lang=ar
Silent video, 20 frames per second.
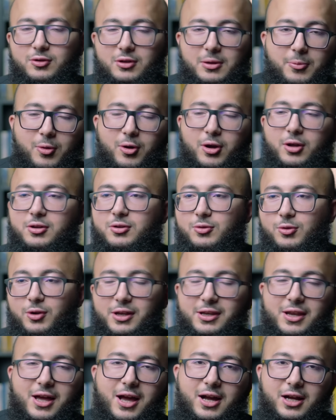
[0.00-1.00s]
الموعد روح
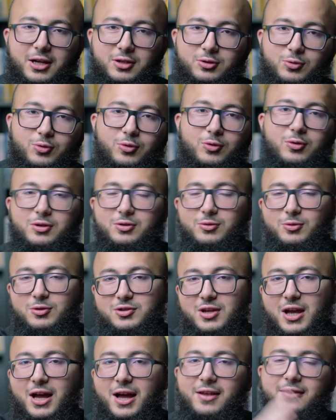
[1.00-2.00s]
هناك ادخل ادخل
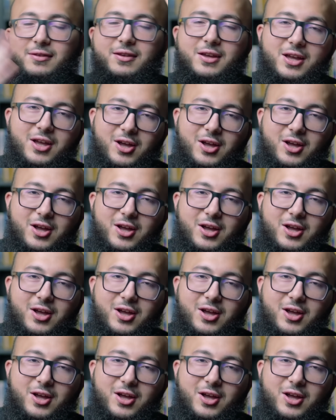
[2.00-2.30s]
جهاز